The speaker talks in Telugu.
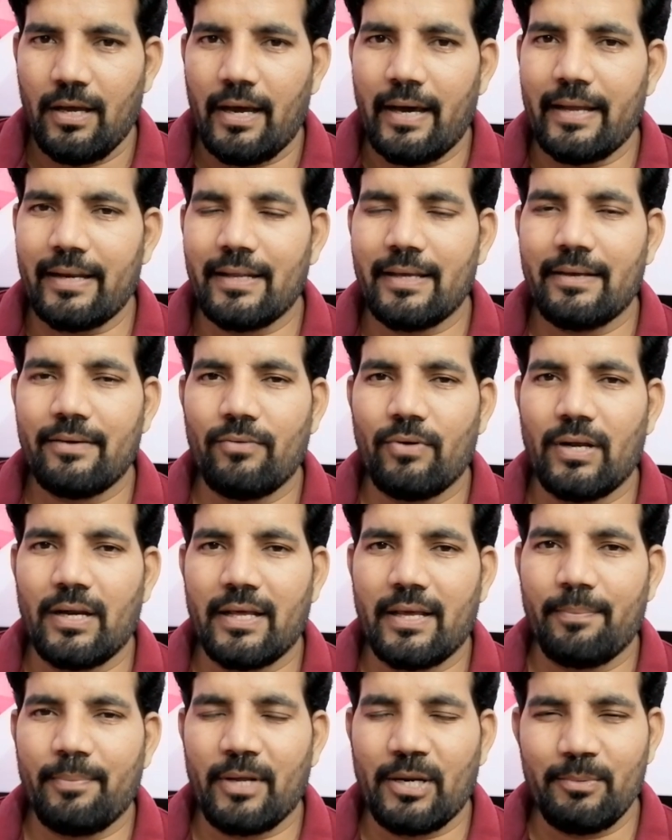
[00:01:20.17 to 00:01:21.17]
అని
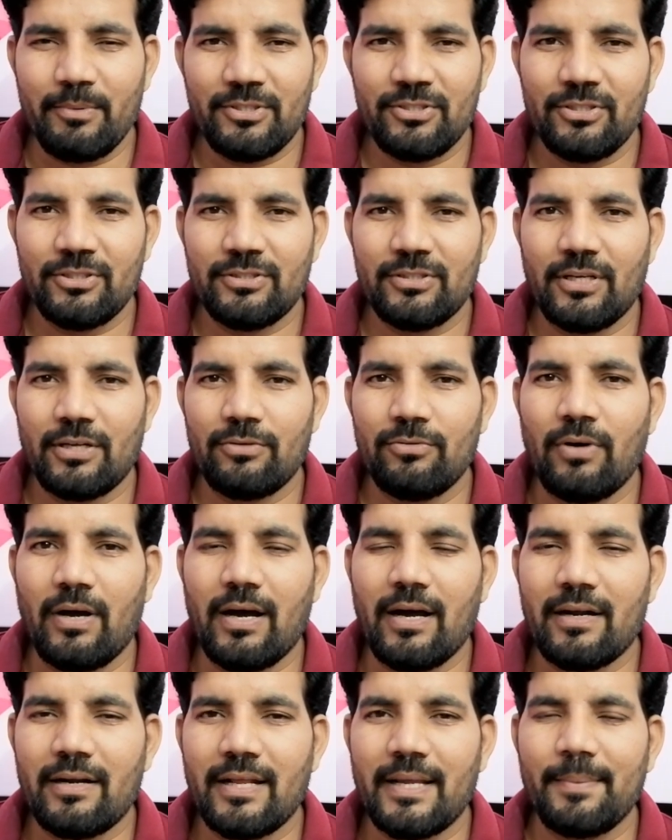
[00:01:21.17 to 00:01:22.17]
వాళ్ళకి పర్మిషన్ ఇస్తారు
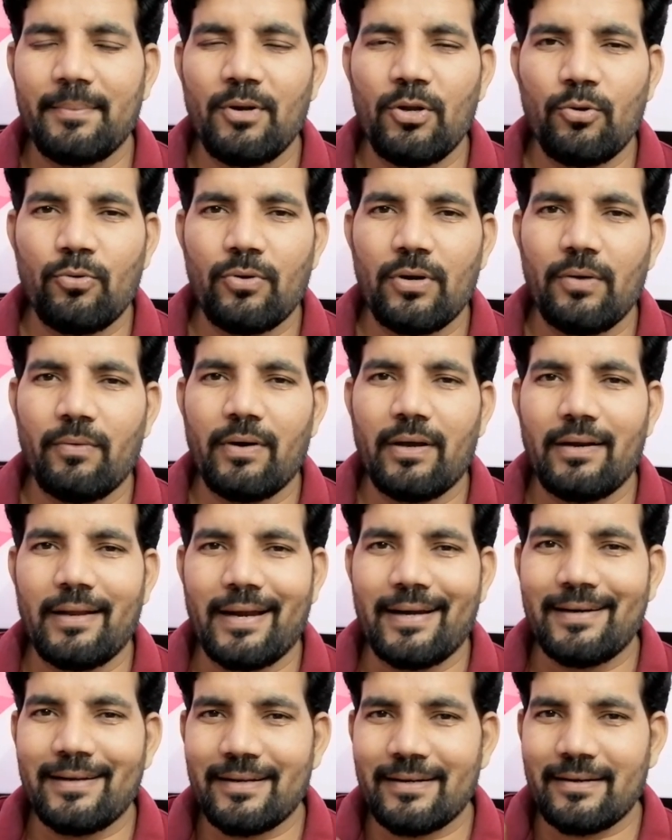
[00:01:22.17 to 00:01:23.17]
ఆ టైంలో కూడా వాళ్ళు
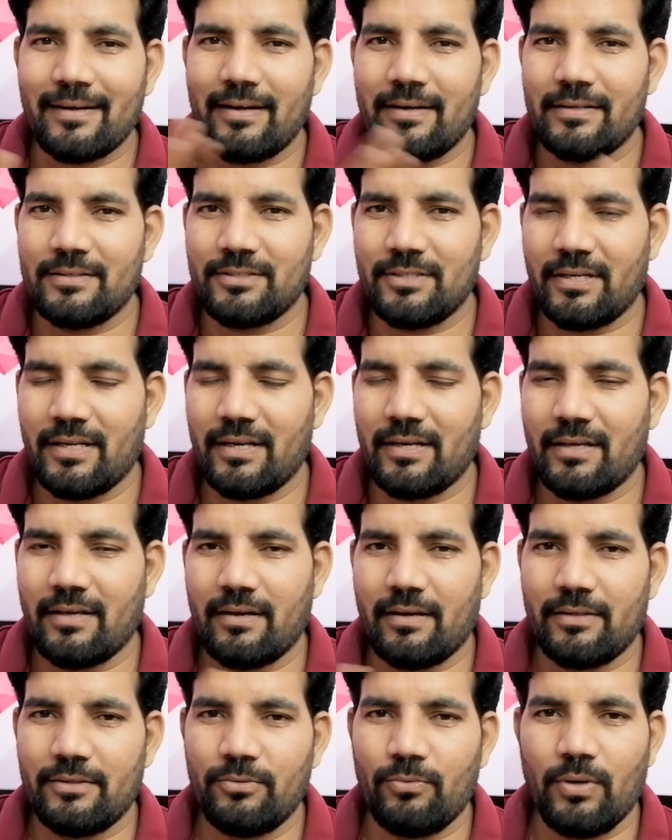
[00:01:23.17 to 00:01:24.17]
అండర్ గ్రాడ్యుయేట్ చేయడానికి
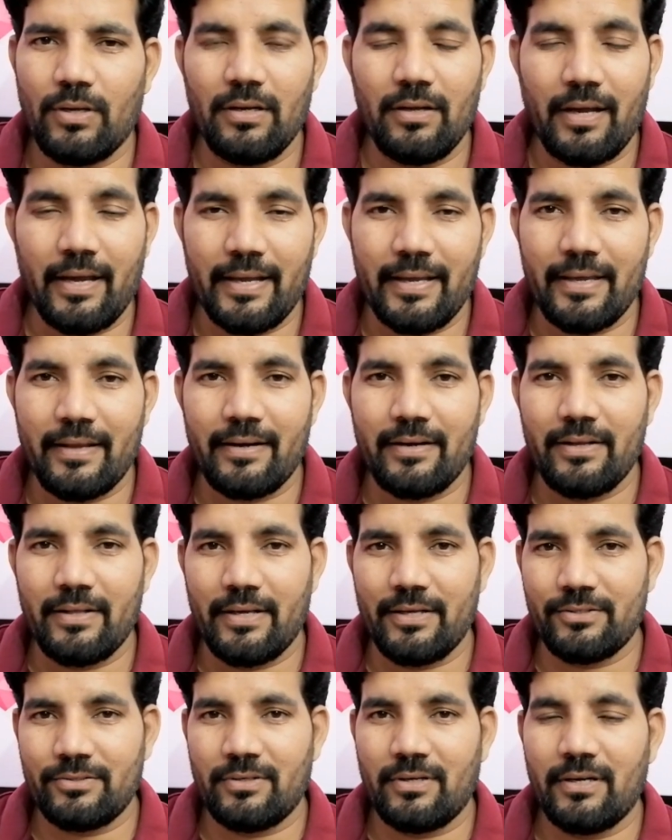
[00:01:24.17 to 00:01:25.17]
కాదు వాళ్ళు హయ్యర్
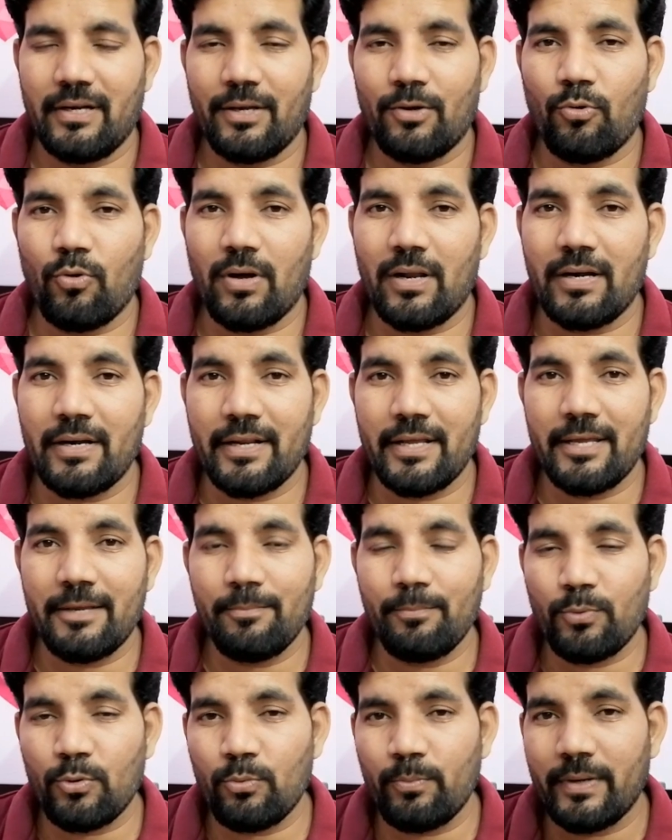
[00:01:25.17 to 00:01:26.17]
ఎడ్యుకేషన్ అంటే క్వాలిటీ
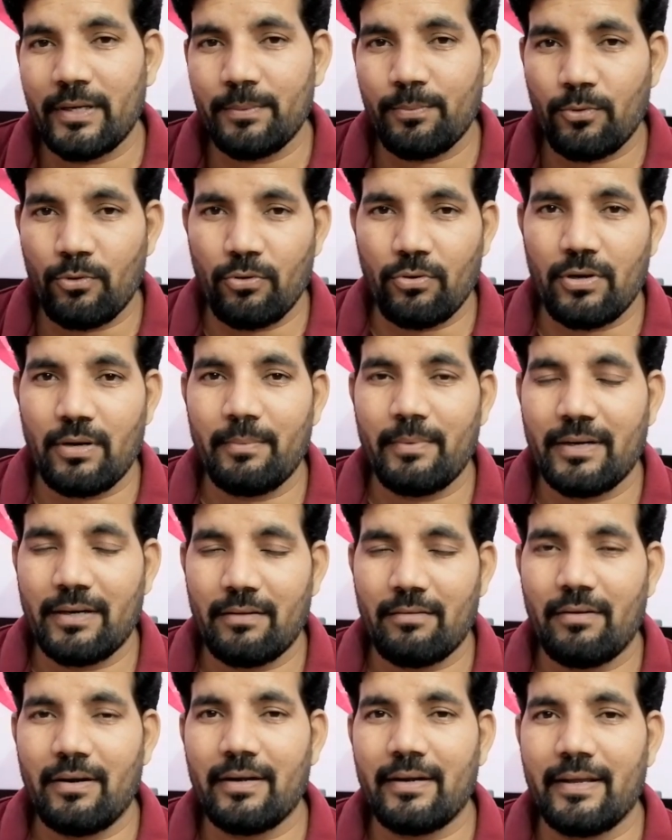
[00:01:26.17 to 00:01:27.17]
ఇంప్రూవ్మెంట్ ప్రోగ్రామ్
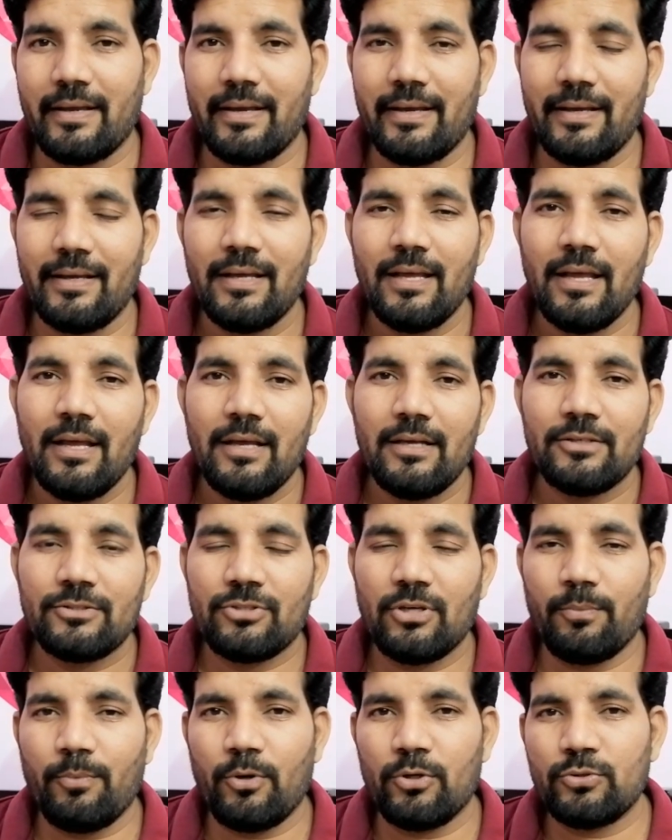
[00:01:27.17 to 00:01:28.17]
అంటారు అంటే
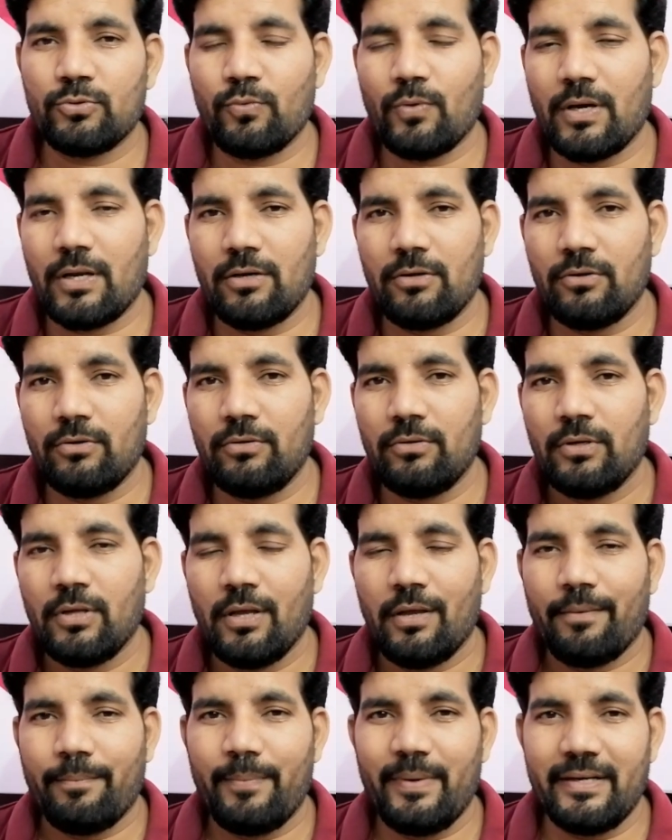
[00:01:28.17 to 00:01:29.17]
సపోజ్ వాళ్ళు
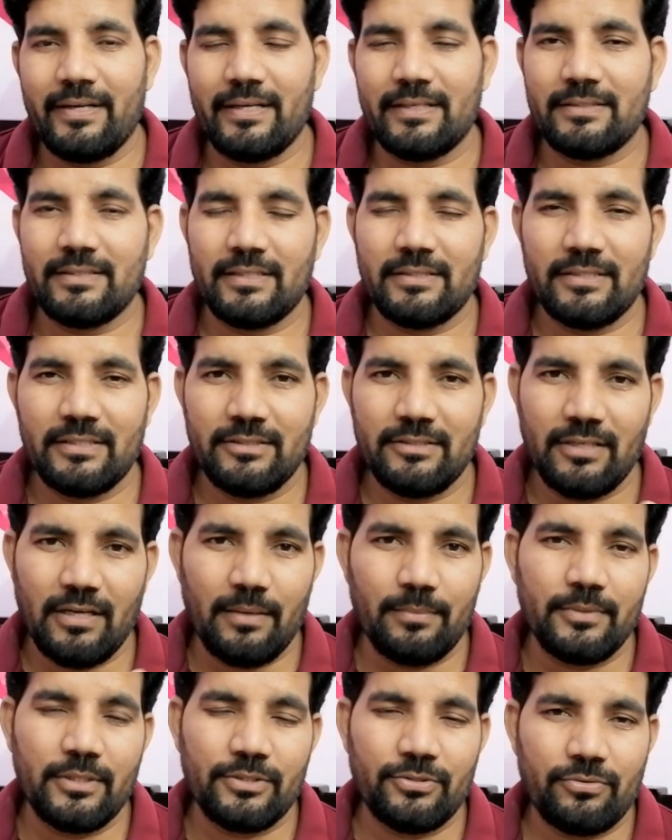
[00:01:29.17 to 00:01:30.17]
బీటెక్ చేసి
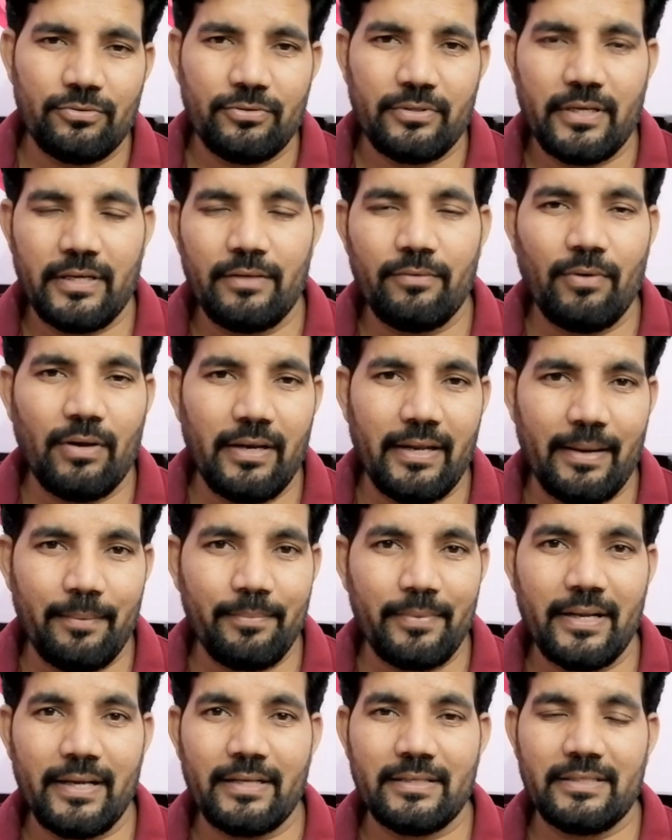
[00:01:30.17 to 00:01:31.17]
జాబ్ తెచ్చుకుంటే వాళ్ళు
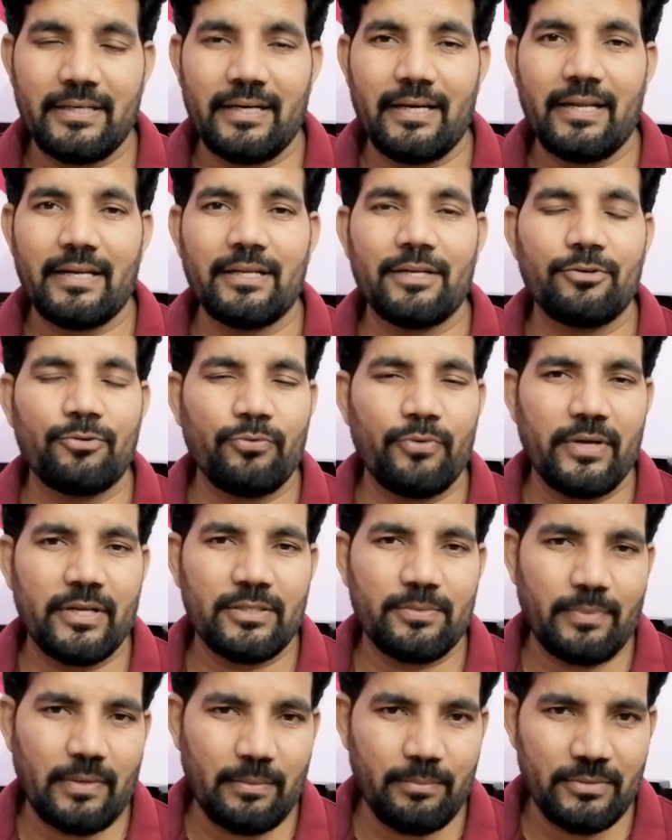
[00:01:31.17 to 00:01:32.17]
ఎంటెక్ చేయడానికి టూ
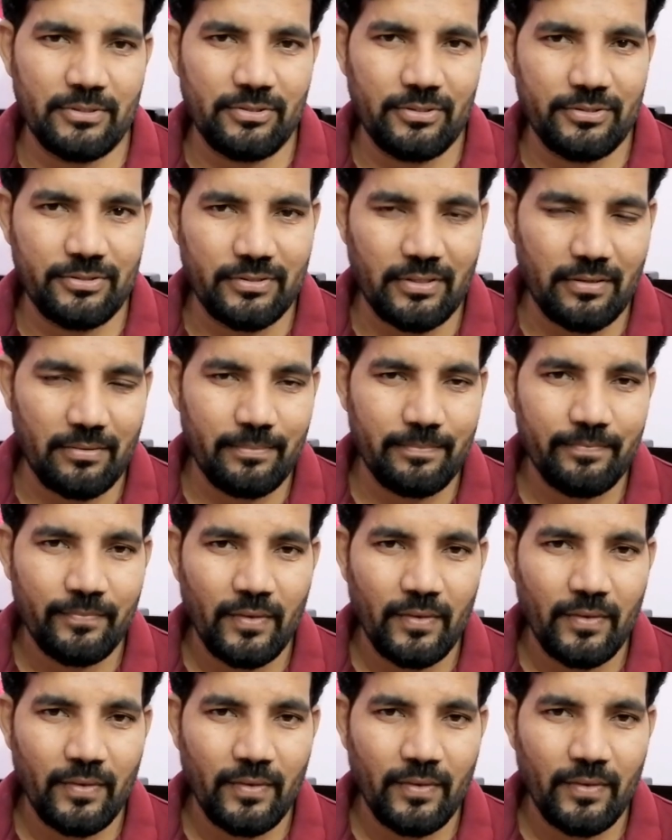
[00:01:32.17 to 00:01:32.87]
ఇయర్స్ పర్మిషన్ ఇస్తారు